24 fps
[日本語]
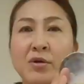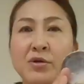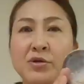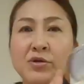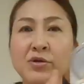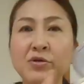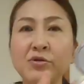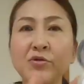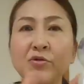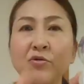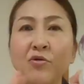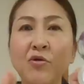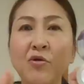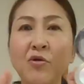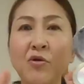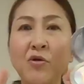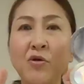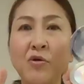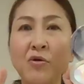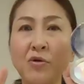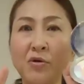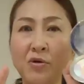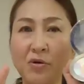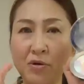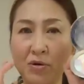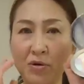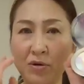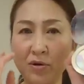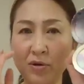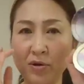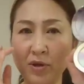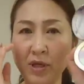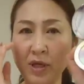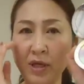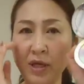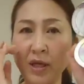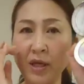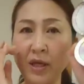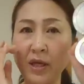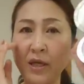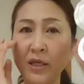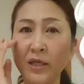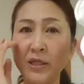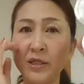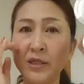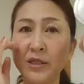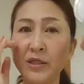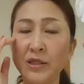ちょっとこう、
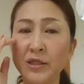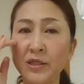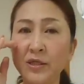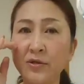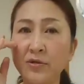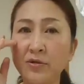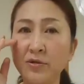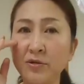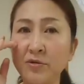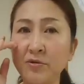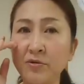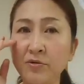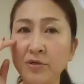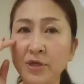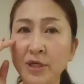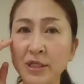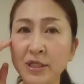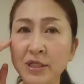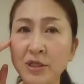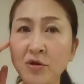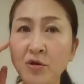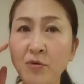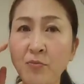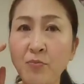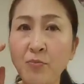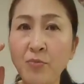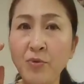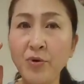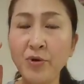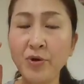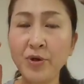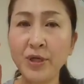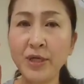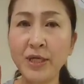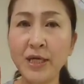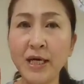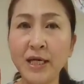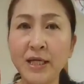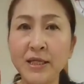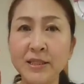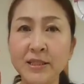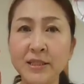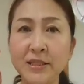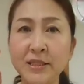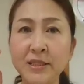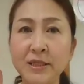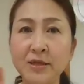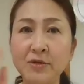えー、こんな白っぽい感
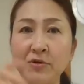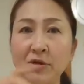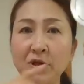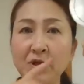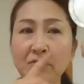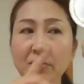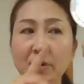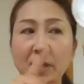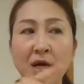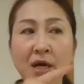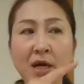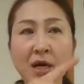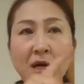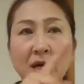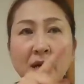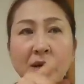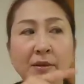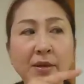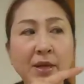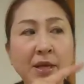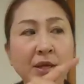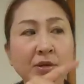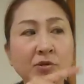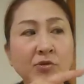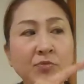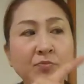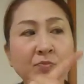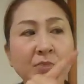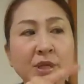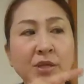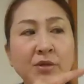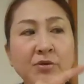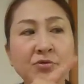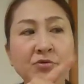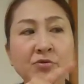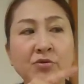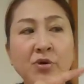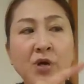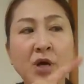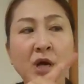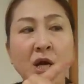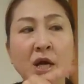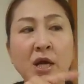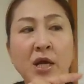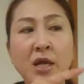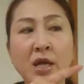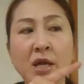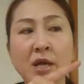じこれは、えーと、ピンクと
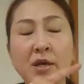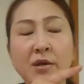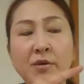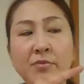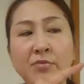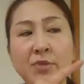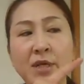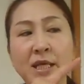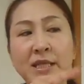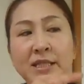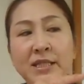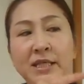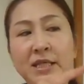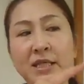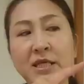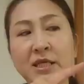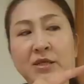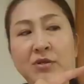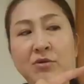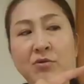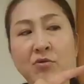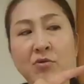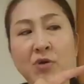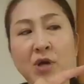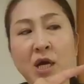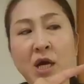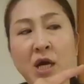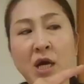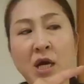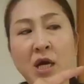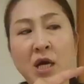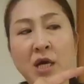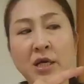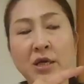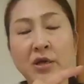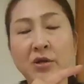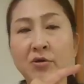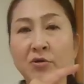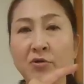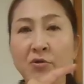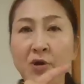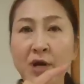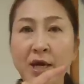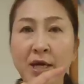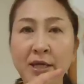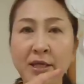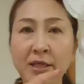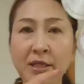か紫とかいろいろ
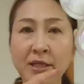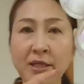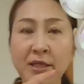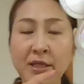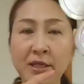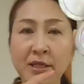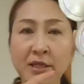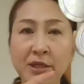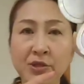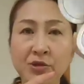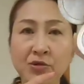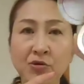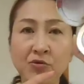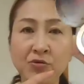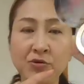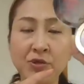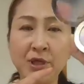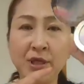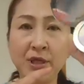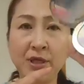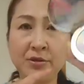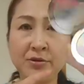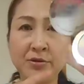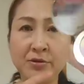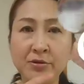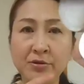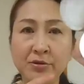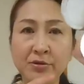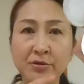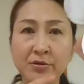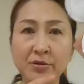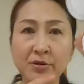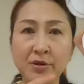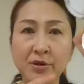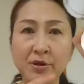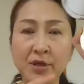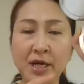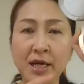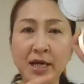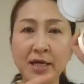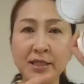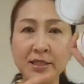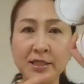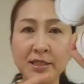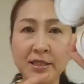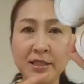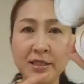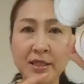入ってて調整する感
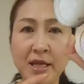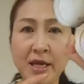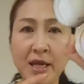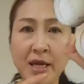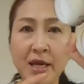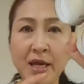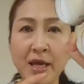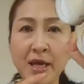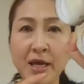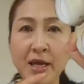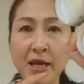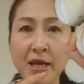じで、